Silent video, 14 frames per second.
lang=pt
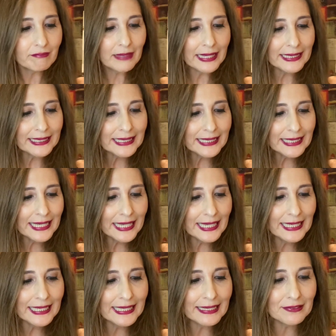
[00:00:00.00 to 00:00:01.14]
que
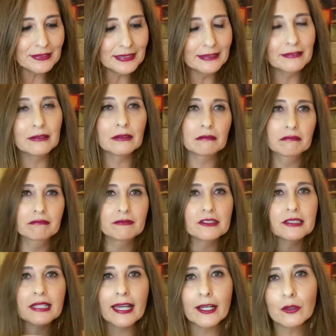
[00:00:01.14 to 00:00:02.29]
ele assim
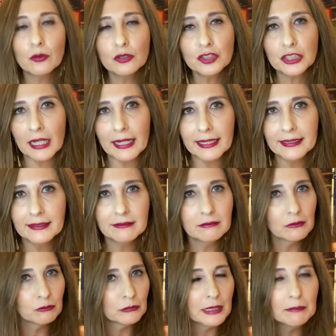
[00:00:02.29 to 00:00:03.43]
zero shine, não
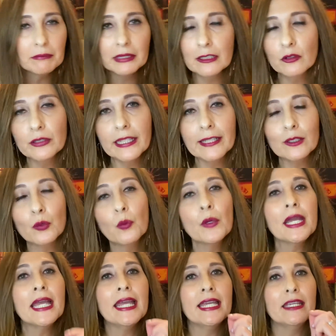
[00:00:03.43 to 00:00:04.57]
tem brilho nenhum.
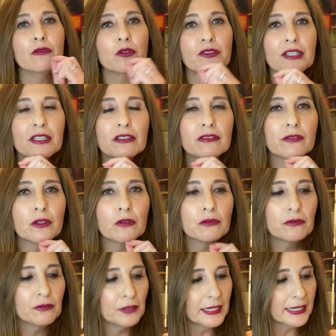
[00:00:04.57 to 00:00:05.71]
E vocês vão
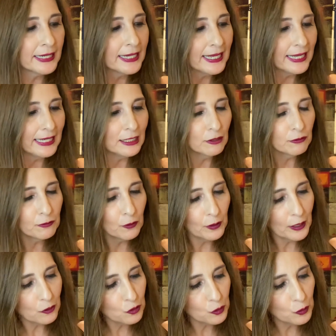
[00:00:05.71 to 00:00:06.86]
ver, ele foi
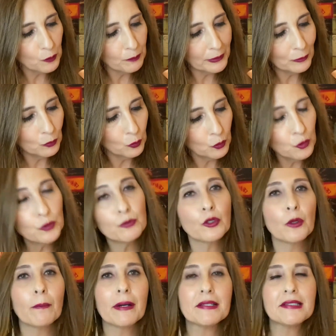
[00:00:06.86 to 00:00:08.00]
acho que o penúltimo que eu
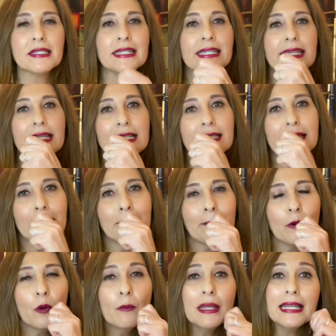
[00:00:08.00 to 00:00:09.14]
passei. Ele é, como
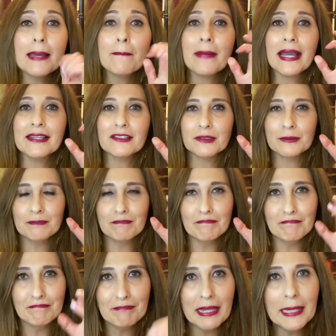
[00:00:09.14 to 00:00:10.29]
ele é mais
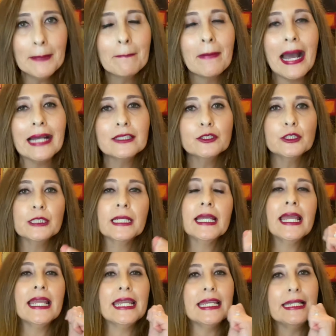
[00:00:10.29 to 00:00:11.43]
bem mate,
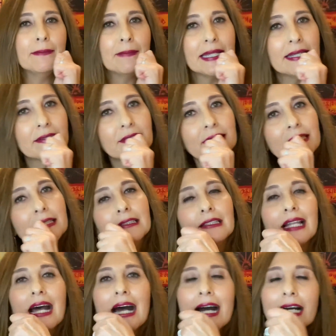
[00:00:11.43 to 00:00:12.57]
ele parece que
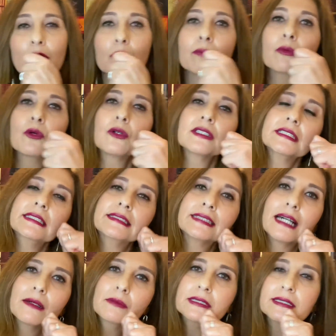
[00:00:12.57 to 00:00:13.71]
draga um pouco, assim, sabe?
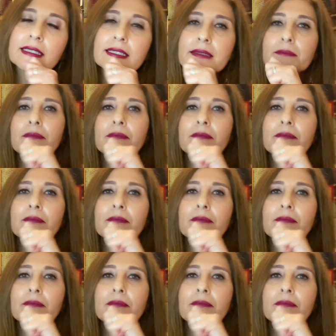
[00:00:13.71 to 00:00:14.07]
Você